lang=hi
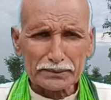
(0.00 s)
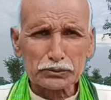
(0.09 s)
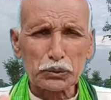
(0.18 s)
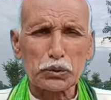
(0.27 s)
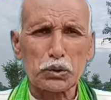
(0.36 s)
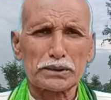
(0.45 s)
भी
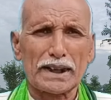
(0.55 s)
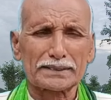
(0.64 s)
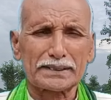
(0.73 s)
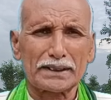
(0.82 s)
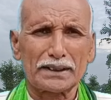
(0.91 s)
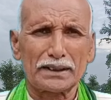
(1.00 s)
दूर हो
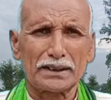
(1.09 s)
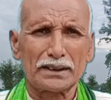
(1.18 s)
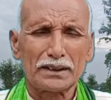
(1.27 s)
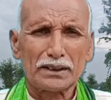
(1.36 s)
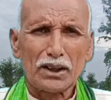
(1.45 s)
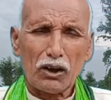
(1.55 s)
जाते हैं